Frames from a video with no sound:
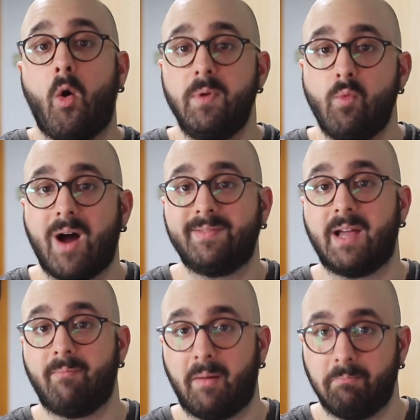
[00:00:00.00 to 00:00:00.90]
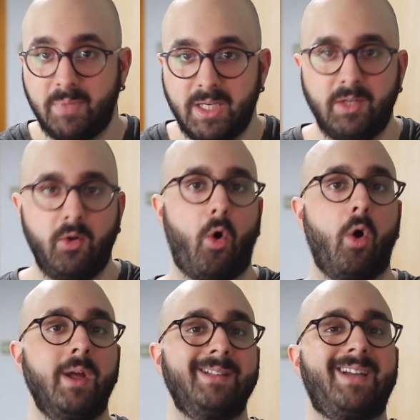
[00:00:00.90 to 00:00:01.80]
Obi-Wan da
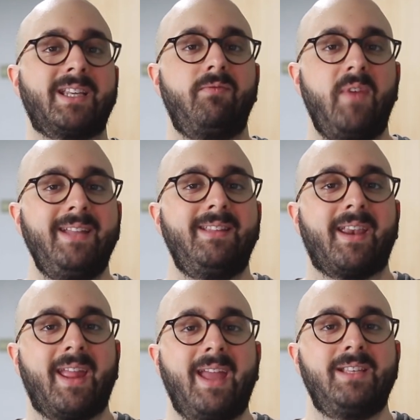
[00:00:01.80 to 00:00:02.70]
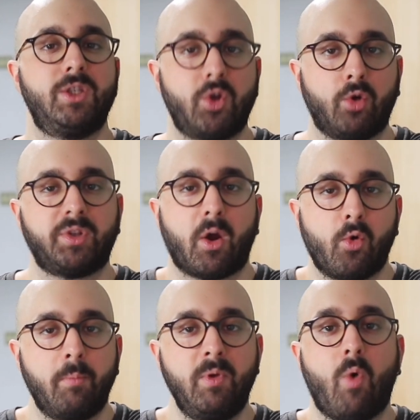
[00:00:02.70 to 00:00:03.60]
bambino, Darth Vader che si scontra
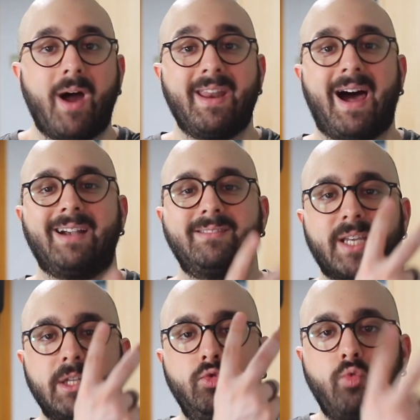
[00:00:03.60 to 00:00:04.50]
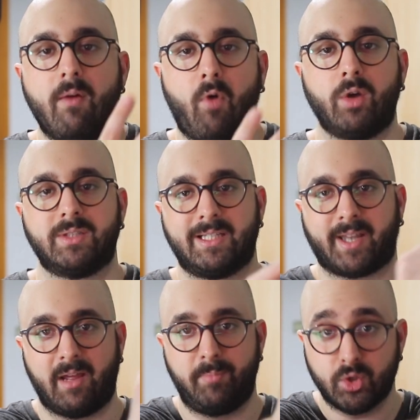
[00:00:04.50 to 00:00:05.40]
con Obi-Wan altre due volte
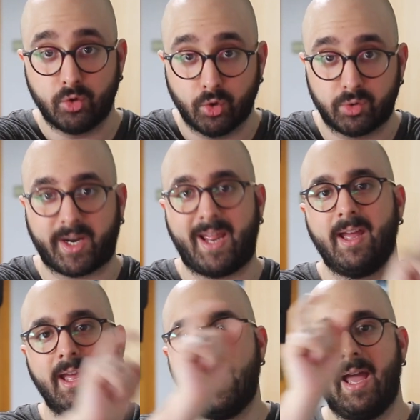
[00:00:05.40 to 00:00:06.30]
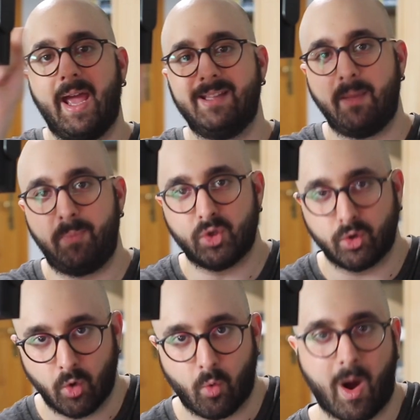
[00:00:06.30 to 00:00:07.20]
tra episodio 3 ed
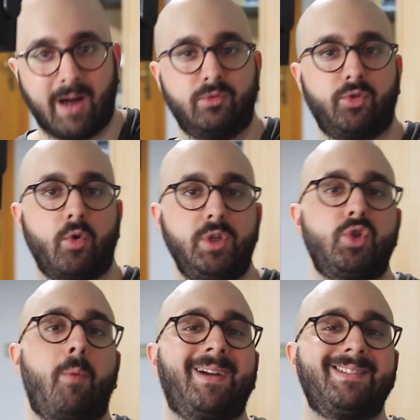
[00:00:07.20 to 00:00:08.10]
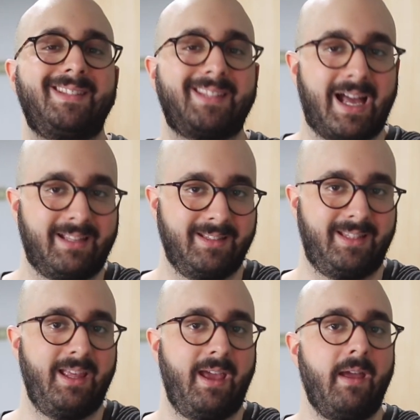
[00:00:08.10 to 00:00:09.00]
episodio 4, insomma
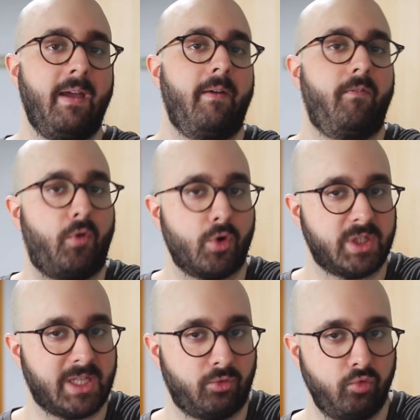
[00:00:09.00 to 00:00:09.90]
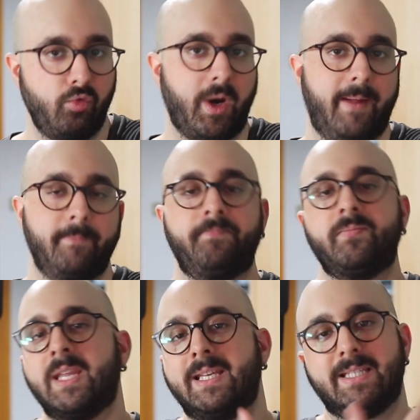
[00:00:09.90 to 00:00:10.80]
tante forzature,
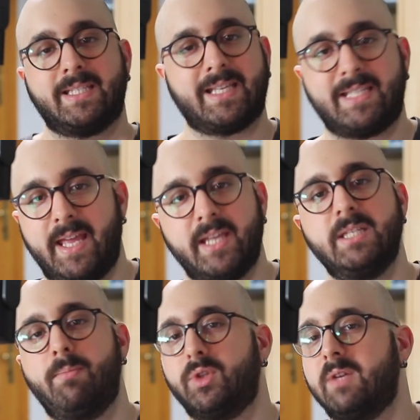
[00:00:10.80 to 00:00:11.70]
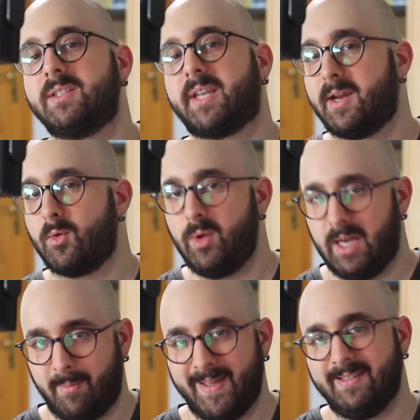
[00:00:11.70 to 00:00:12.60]
sta serie si poteva
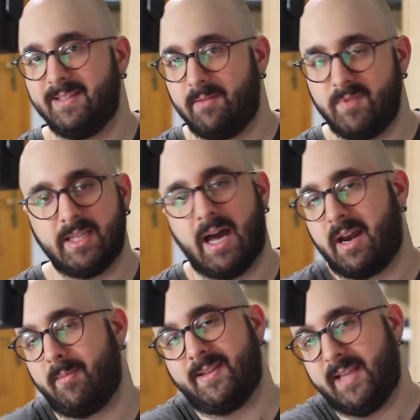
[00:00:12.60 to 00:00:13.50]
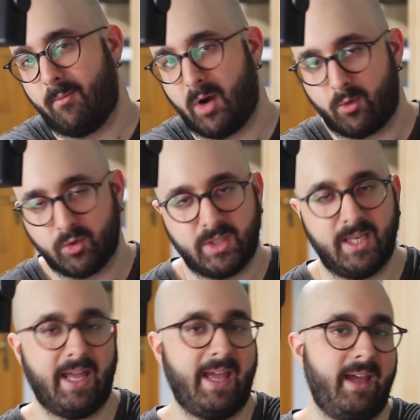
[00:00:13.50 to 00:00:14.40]
tranquillamente evitare, mettiamola
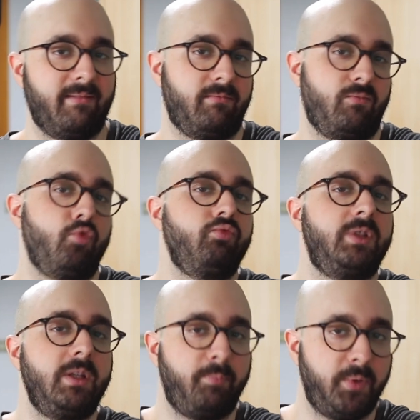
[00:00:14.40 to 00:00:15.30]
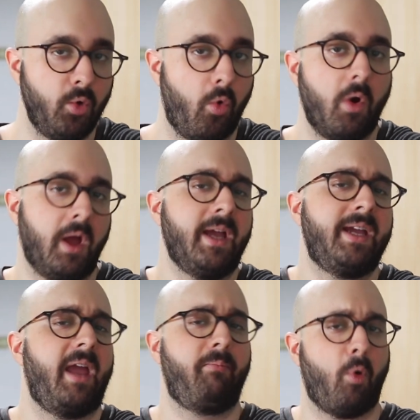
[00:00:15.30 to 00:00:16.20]
così, è un di più
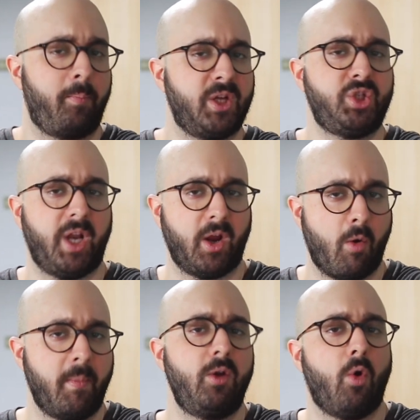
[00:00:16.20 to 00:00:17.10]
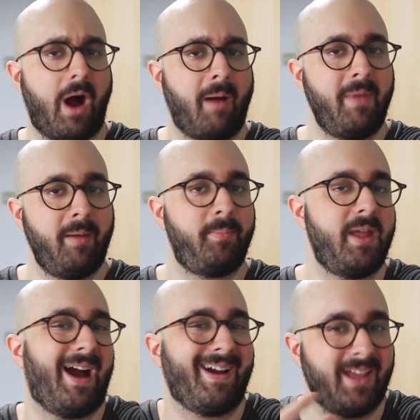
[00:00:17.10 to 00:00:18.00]
che può piacere come no, a me
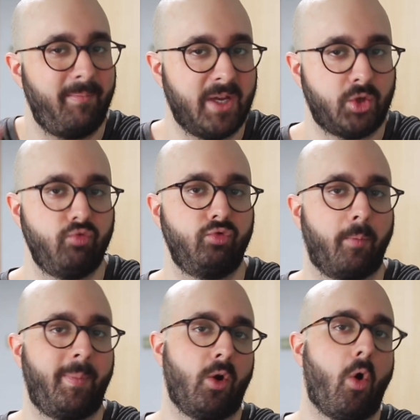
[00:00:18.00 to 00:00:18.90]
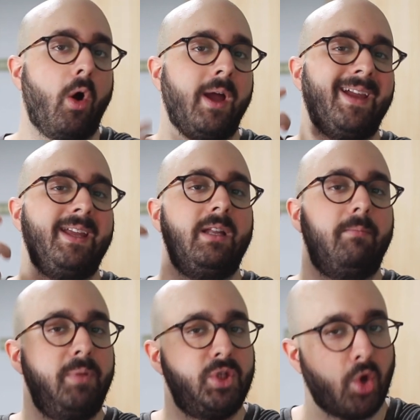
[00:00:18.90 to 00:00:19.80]
è anche piaciuto, però
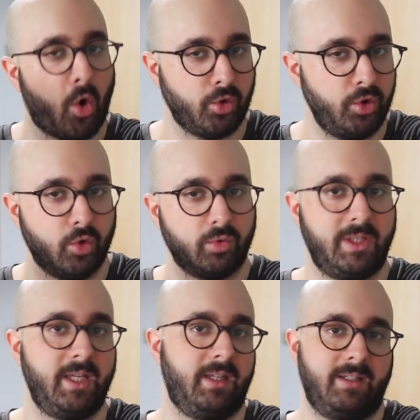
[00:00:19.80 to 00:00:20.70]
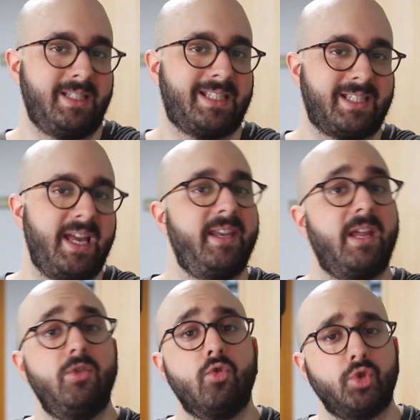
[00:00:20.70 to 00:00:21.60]
il bisogno di, di sta
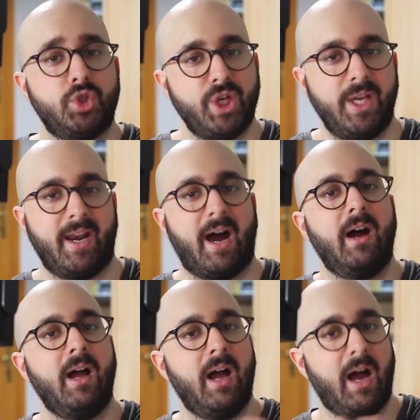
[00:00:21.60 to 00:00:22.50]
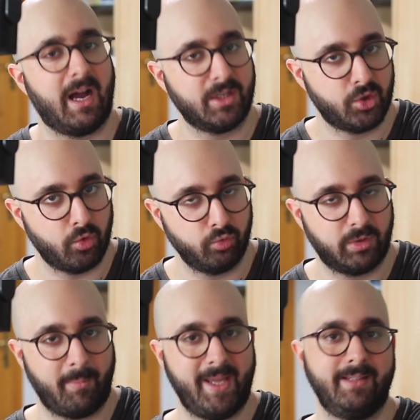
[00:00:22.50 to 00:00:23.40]
serie non c'era
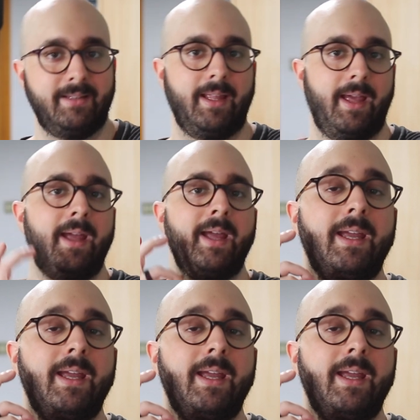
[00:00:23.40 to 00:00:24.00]
assolutamente.